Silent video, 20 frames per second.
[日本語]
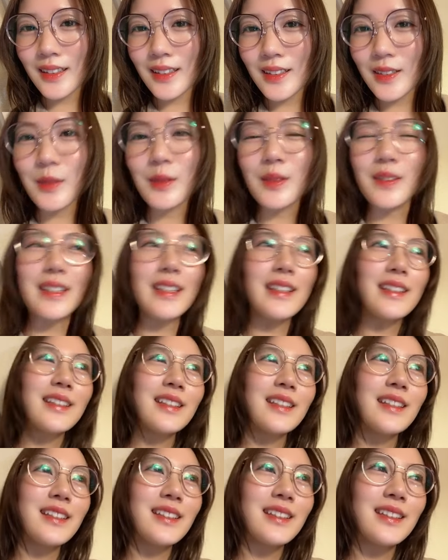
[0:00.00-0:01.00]
そう最
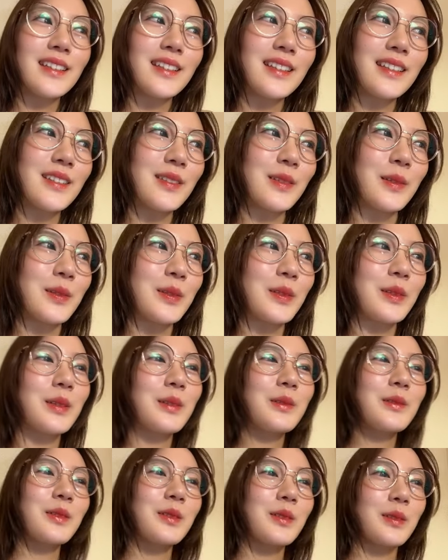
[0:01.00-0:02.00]
近ねそうそ
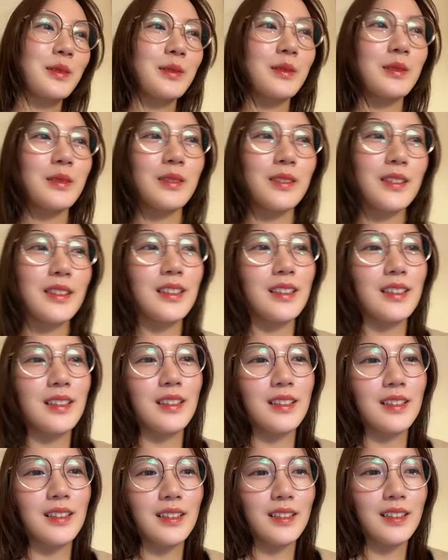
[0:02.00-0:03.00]
れこそ
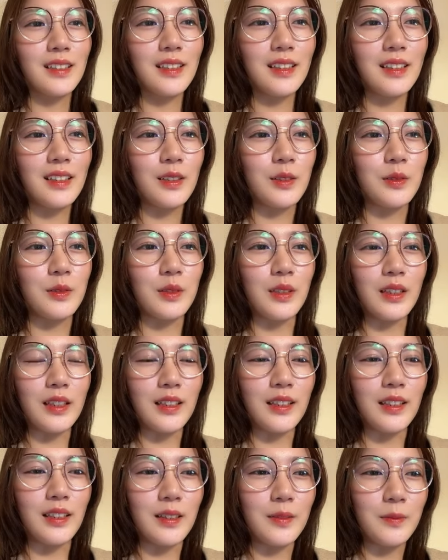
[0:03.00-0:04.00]
稽古
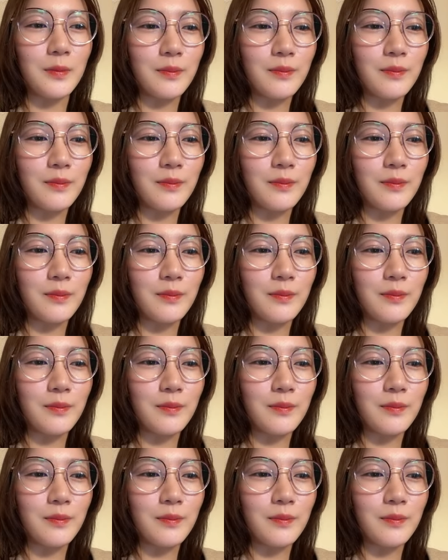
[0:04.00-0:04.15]
で